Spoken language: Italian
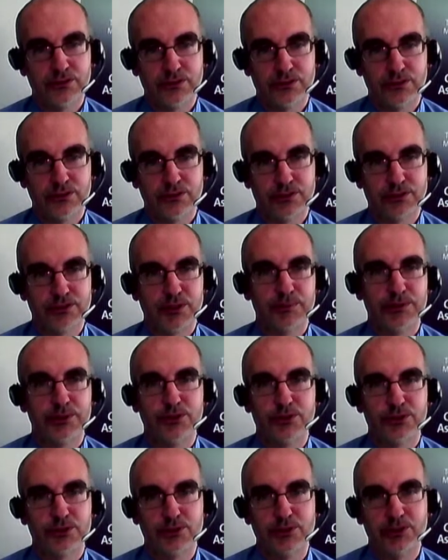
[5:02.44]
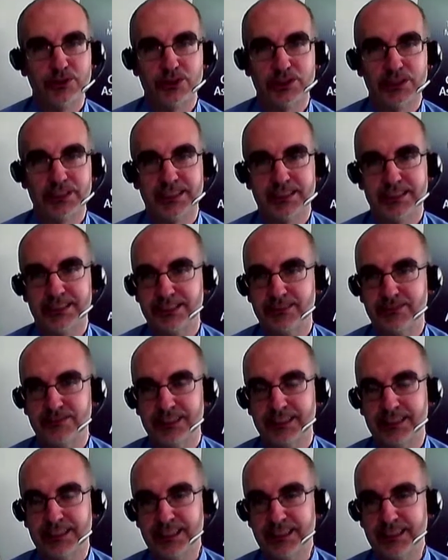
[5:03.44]
sono, strepitosi quando si tratta di
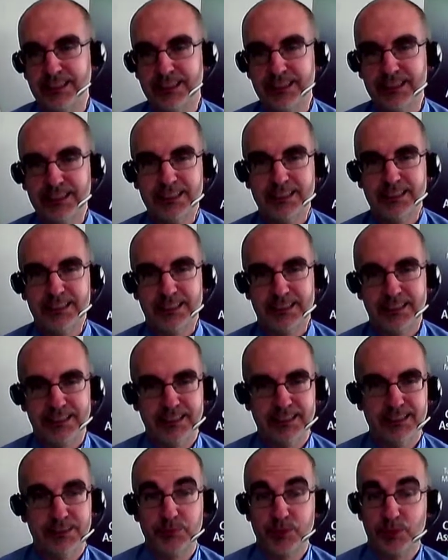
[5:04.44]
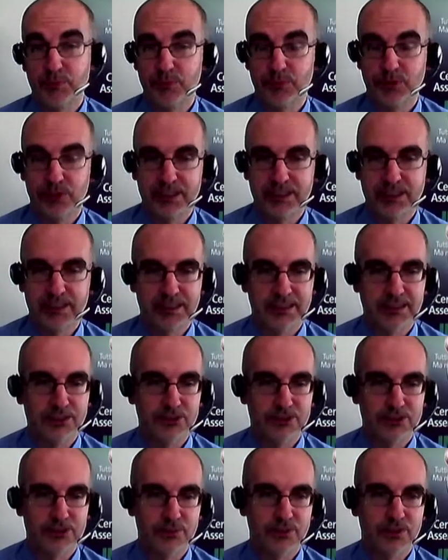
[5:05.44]
inventare eh, e di proporre
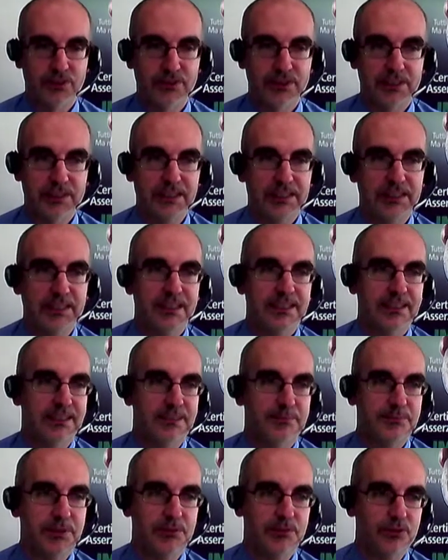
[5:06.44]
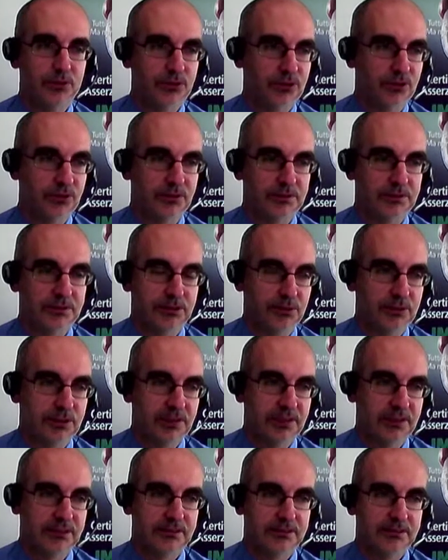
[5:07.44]
cose nuove. E abbiamo avuto da tutte
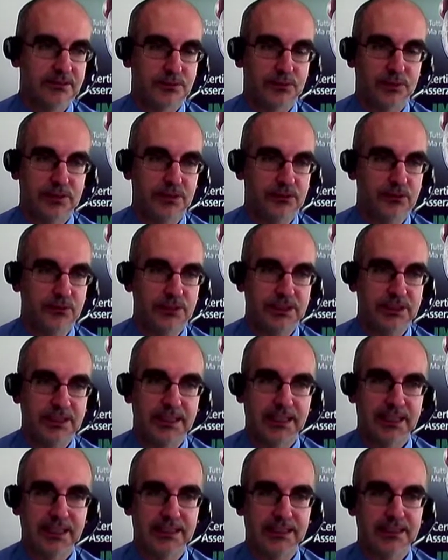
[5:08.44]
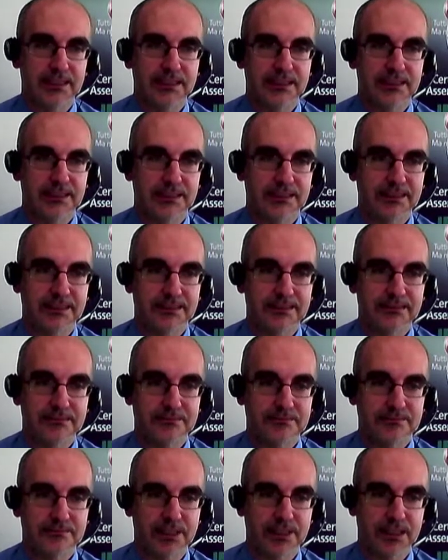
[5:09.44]
le scuole di tutta Italia eh,
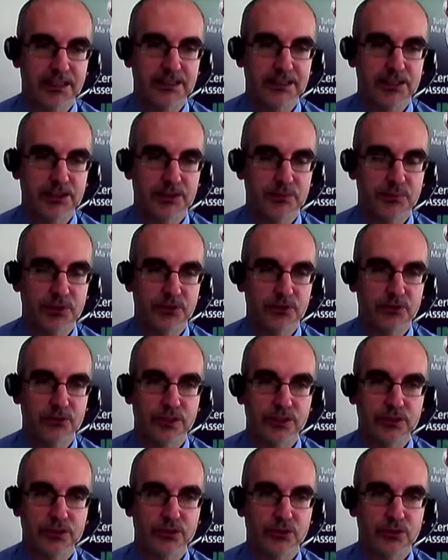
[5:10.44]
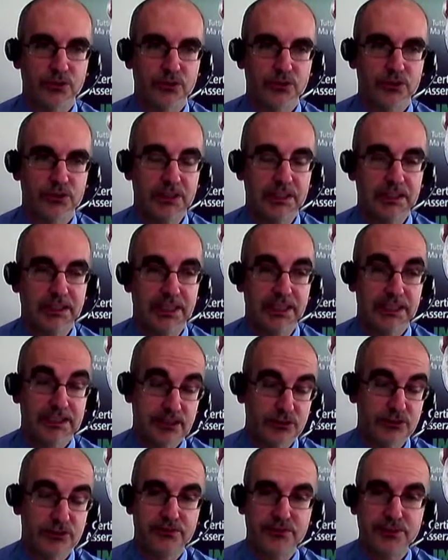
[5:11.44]
un grandissimo ritorno. È
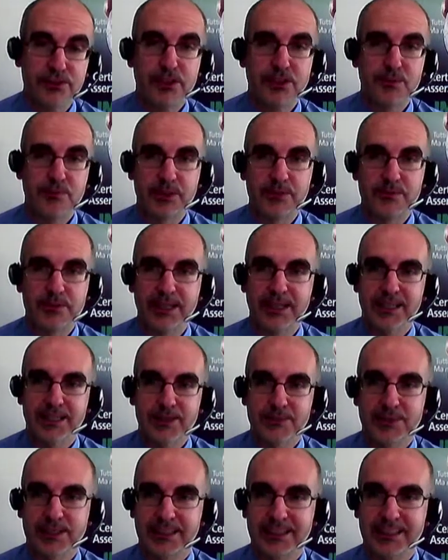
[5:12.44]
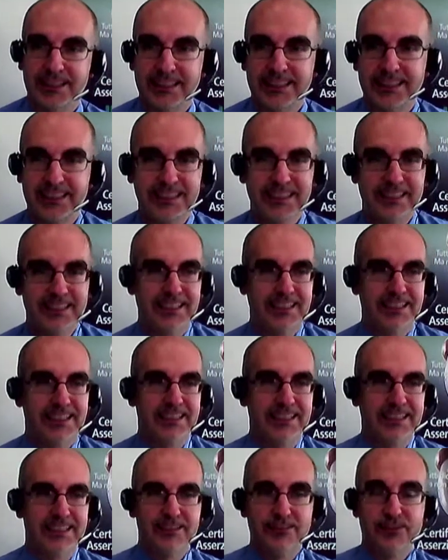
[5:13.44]
stato difficile premiare perché, eh,
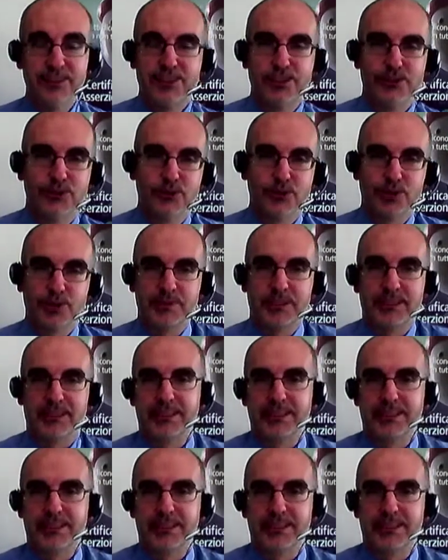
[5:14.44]
i vincitori perché